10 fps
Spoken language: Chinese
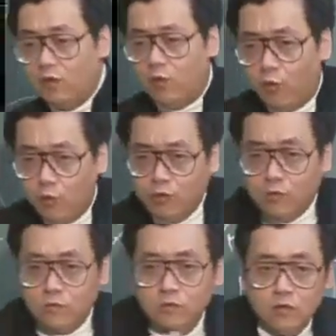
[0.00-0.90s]
的活
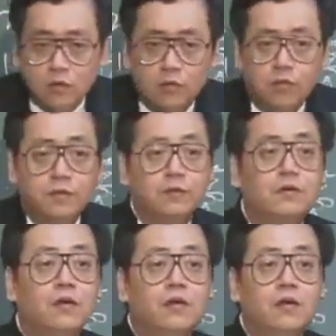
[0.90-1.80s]
用，很活用。
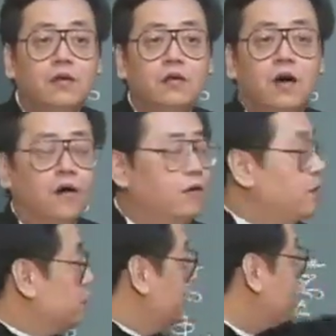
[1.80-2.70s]
好，
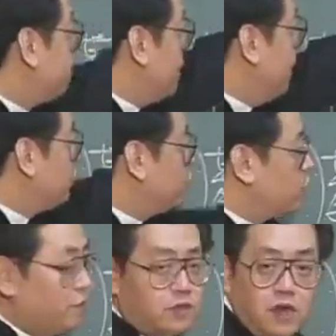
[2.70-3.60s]
那在北半球
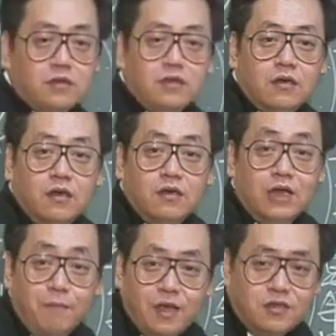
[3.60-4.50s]
全部是这样的，
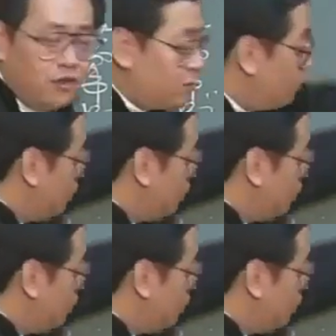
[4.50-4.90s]
南半球的时